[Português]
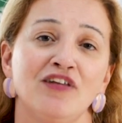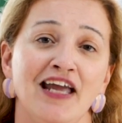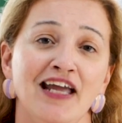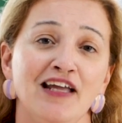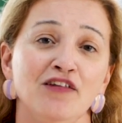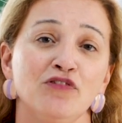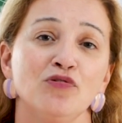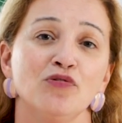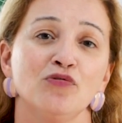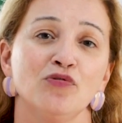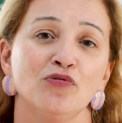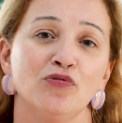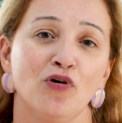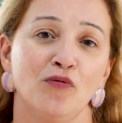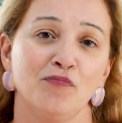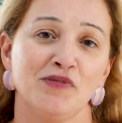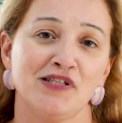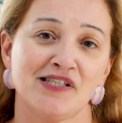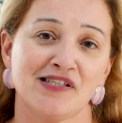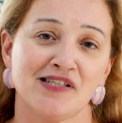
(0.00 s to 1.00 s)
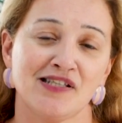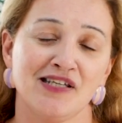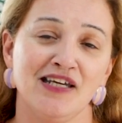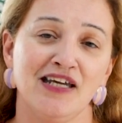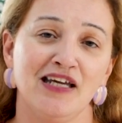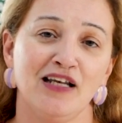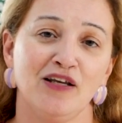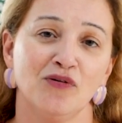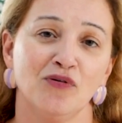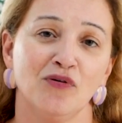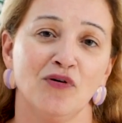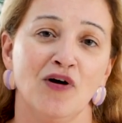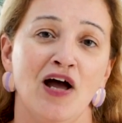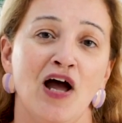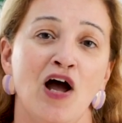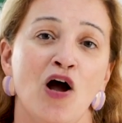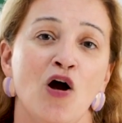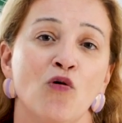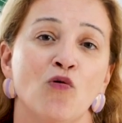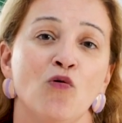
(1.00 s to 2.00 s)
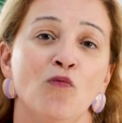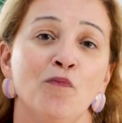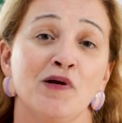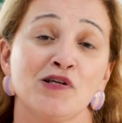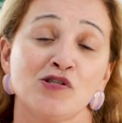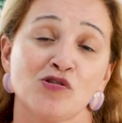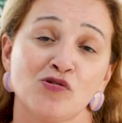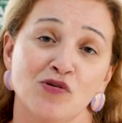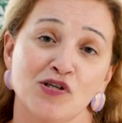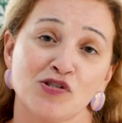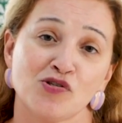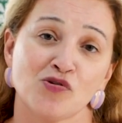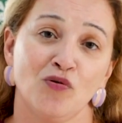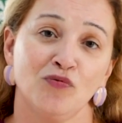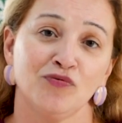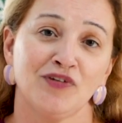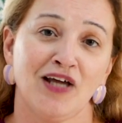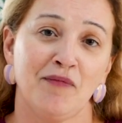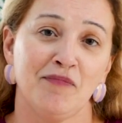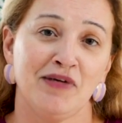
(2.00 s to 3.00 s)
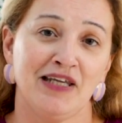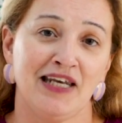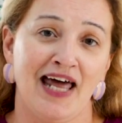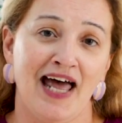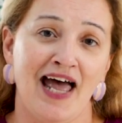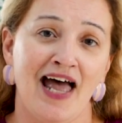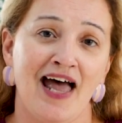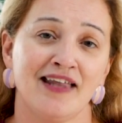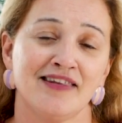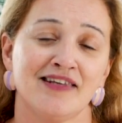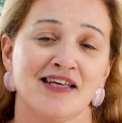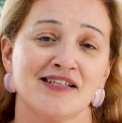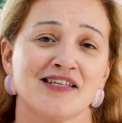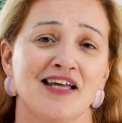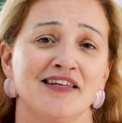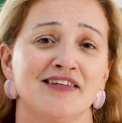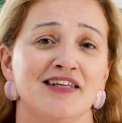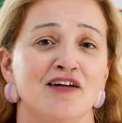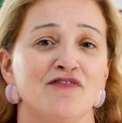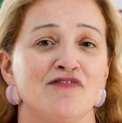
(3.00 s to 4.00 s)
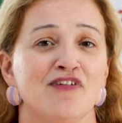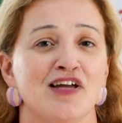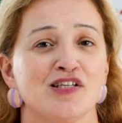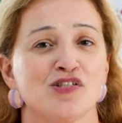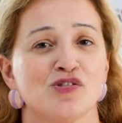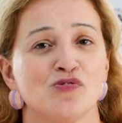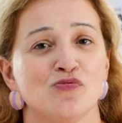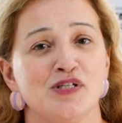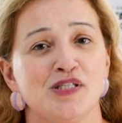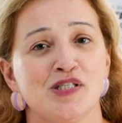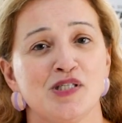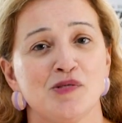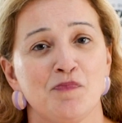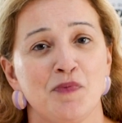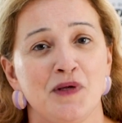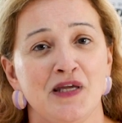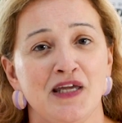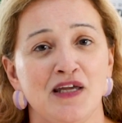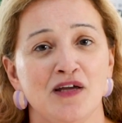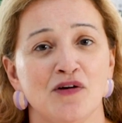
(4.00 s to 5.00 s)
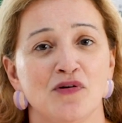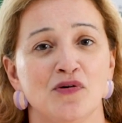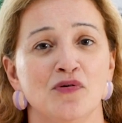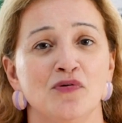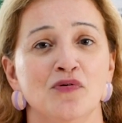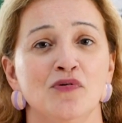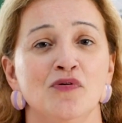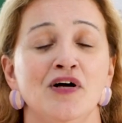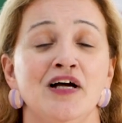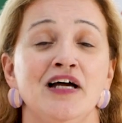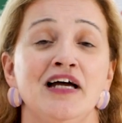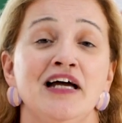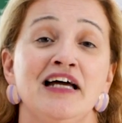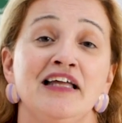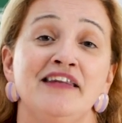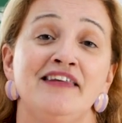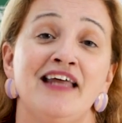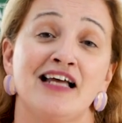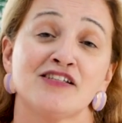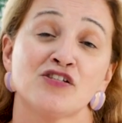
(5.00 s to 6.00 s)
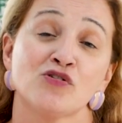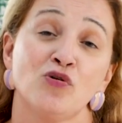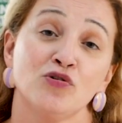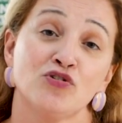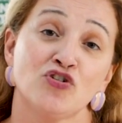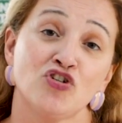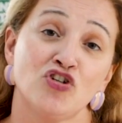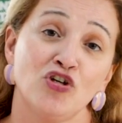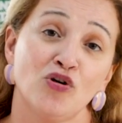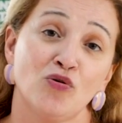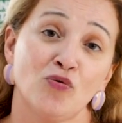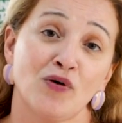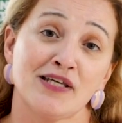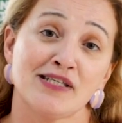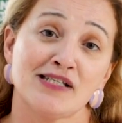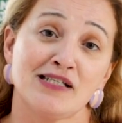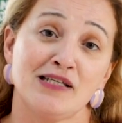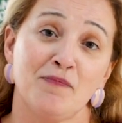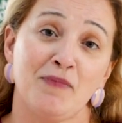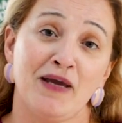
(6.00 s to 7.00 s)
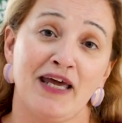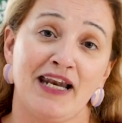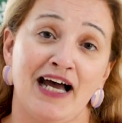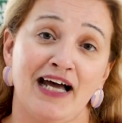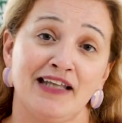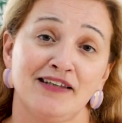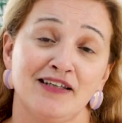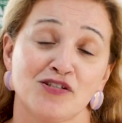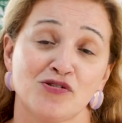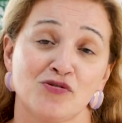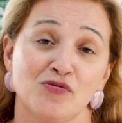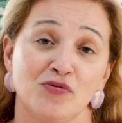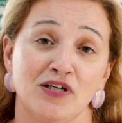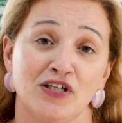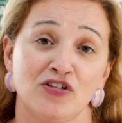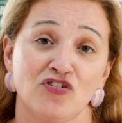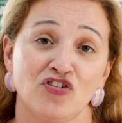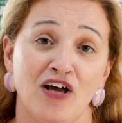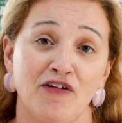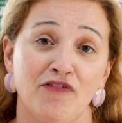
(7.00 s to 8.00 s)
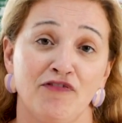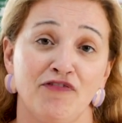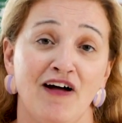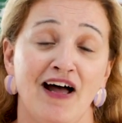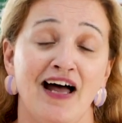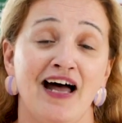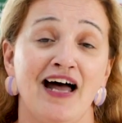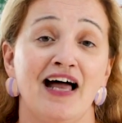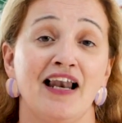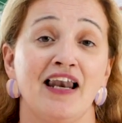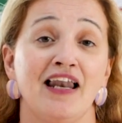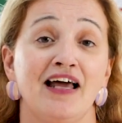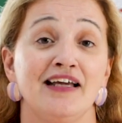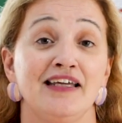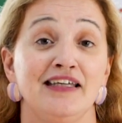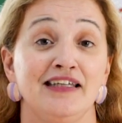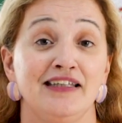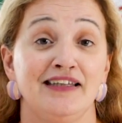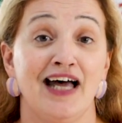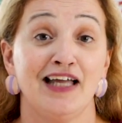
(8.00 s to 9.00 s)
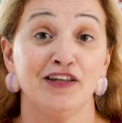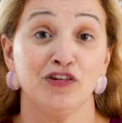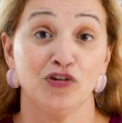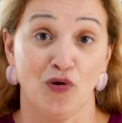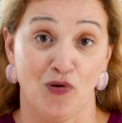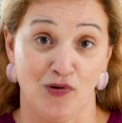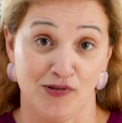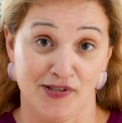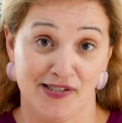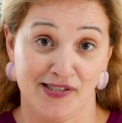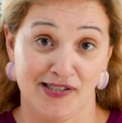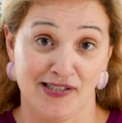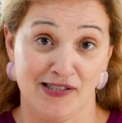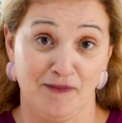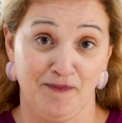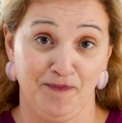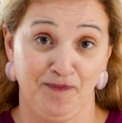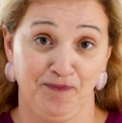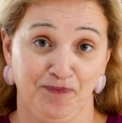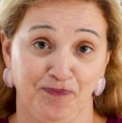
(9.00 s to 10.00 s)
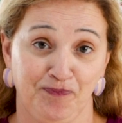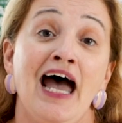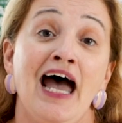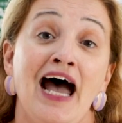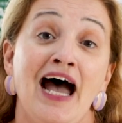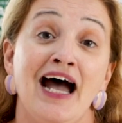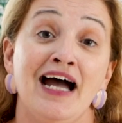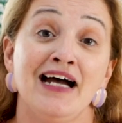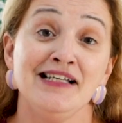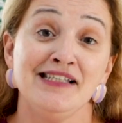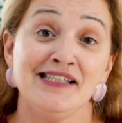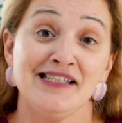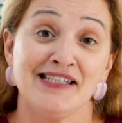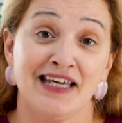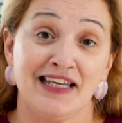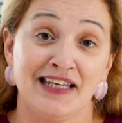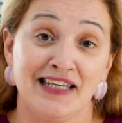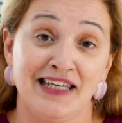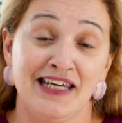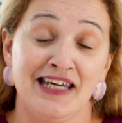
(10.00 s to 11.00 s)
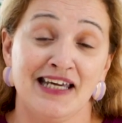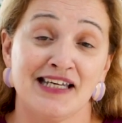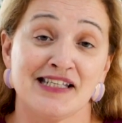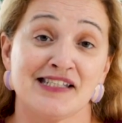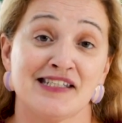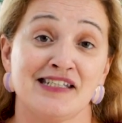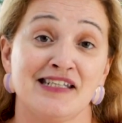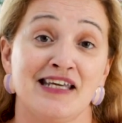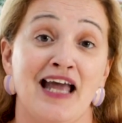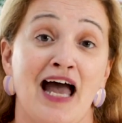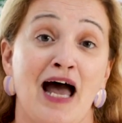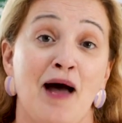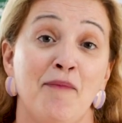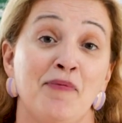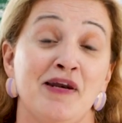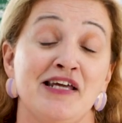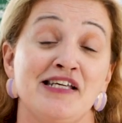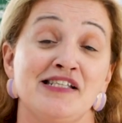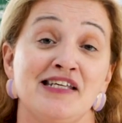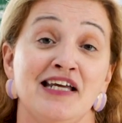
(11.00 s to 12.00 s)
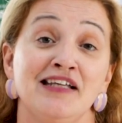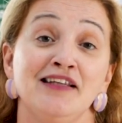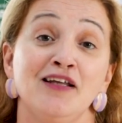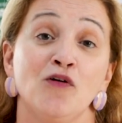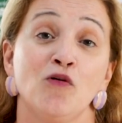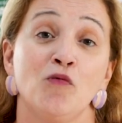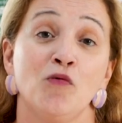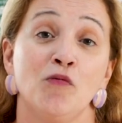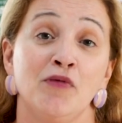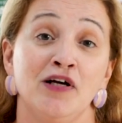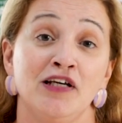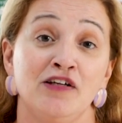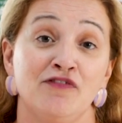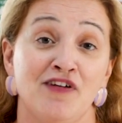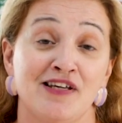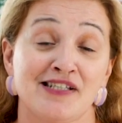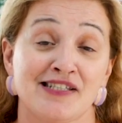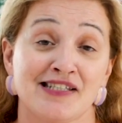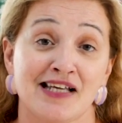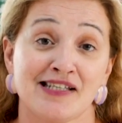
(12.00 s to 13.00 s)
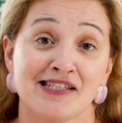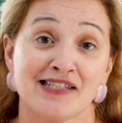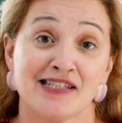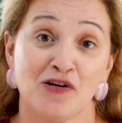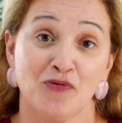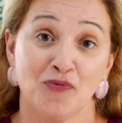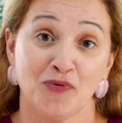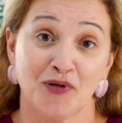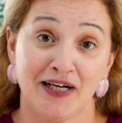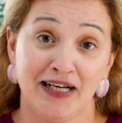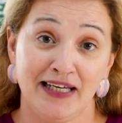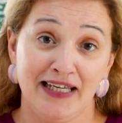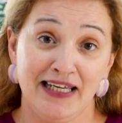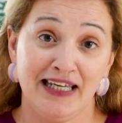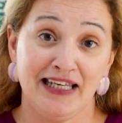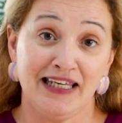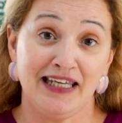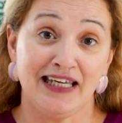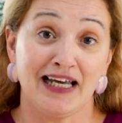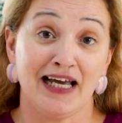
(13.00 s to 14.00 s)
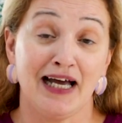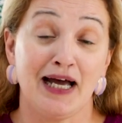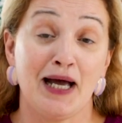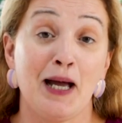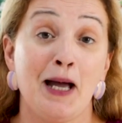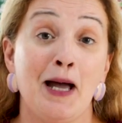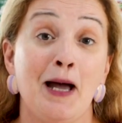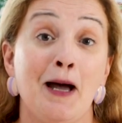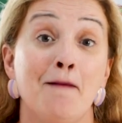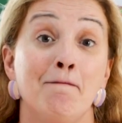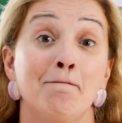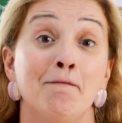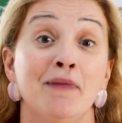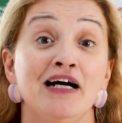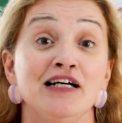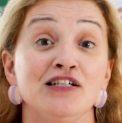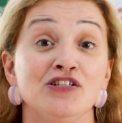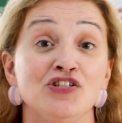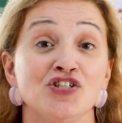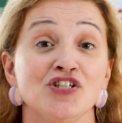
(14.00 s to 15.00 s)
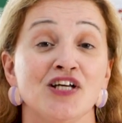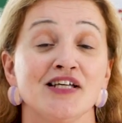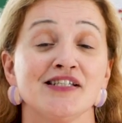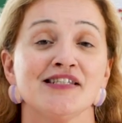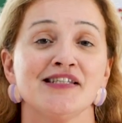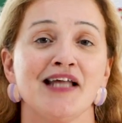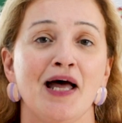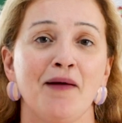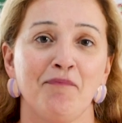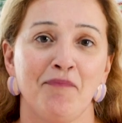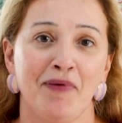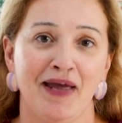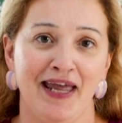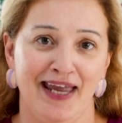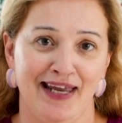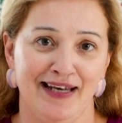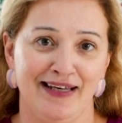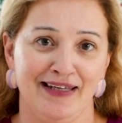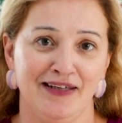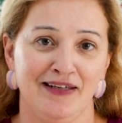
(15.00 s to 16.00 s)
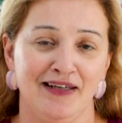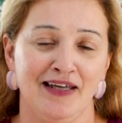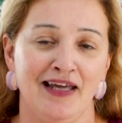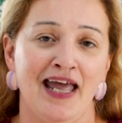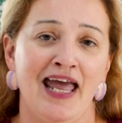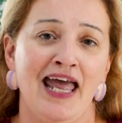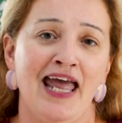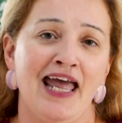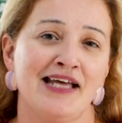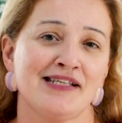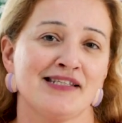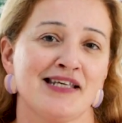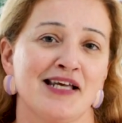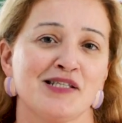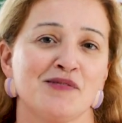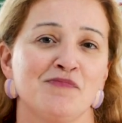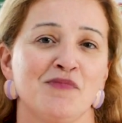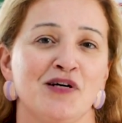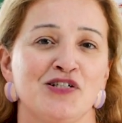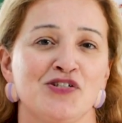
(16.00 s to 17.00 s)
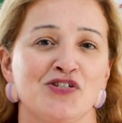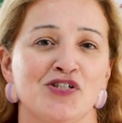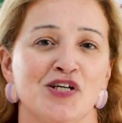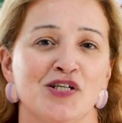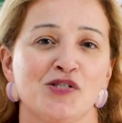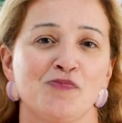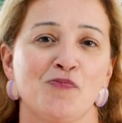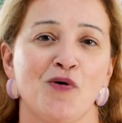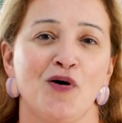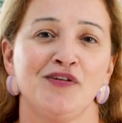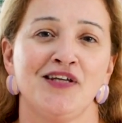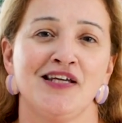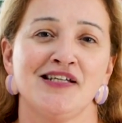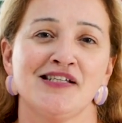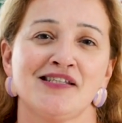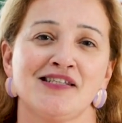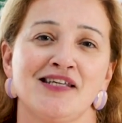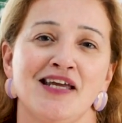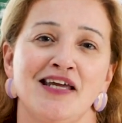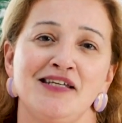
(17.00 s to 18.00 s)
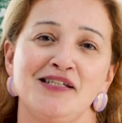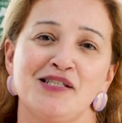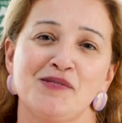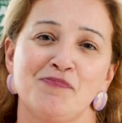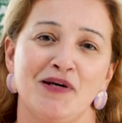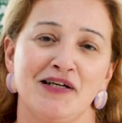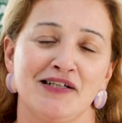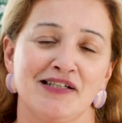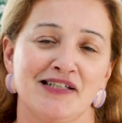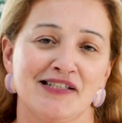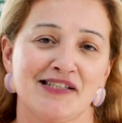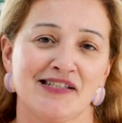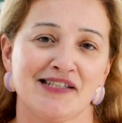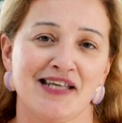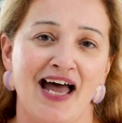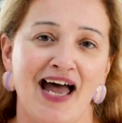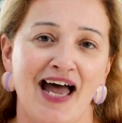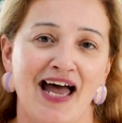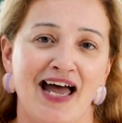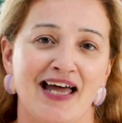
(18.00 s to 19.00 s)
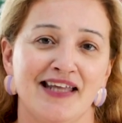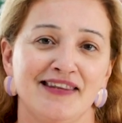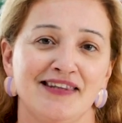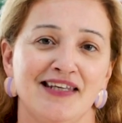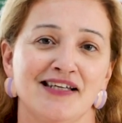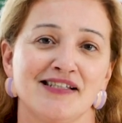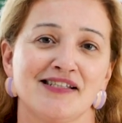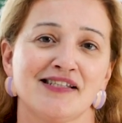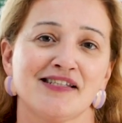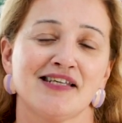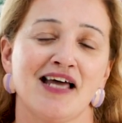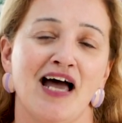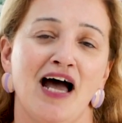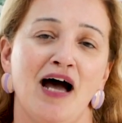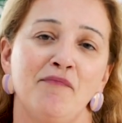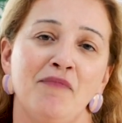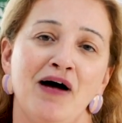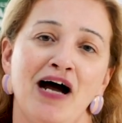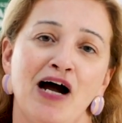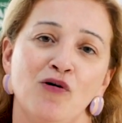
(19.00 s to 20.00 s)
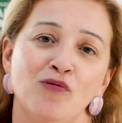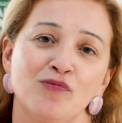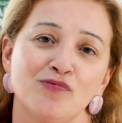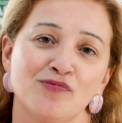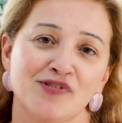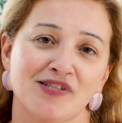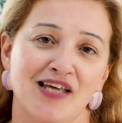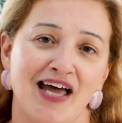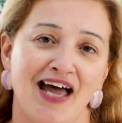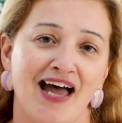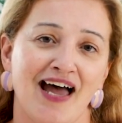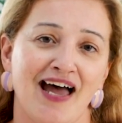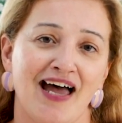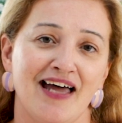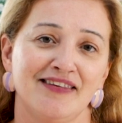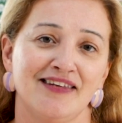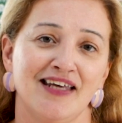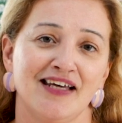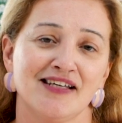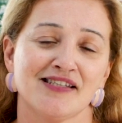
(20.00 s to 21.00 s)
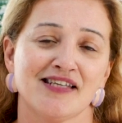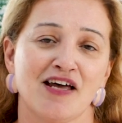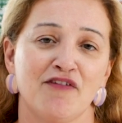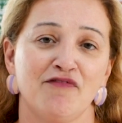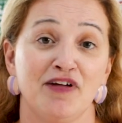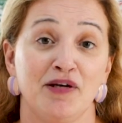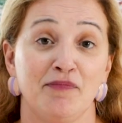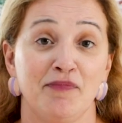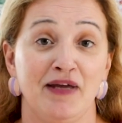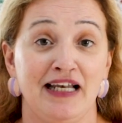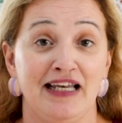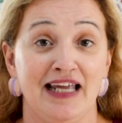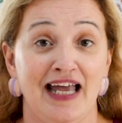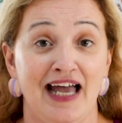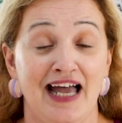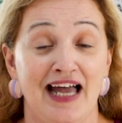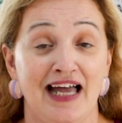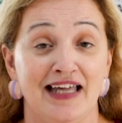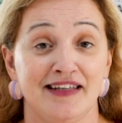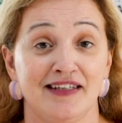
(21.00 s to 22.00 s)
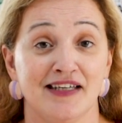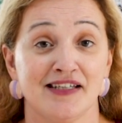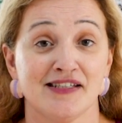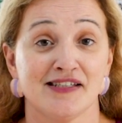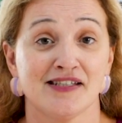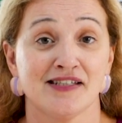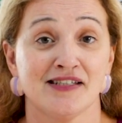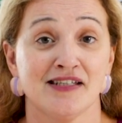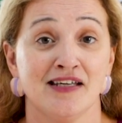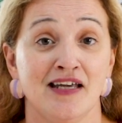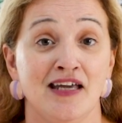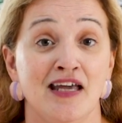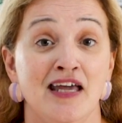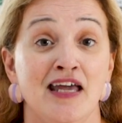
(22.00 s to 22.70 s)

dentro do domicílio, com pessoas contaminadas através do espirro, das gotículas liberadas durante a fala e da tosse. A ranceníase apresenta como manifestação clínica manchas na pele, essas manchas podem ser esbranquiçadas, amarronzadas, avermelhadas.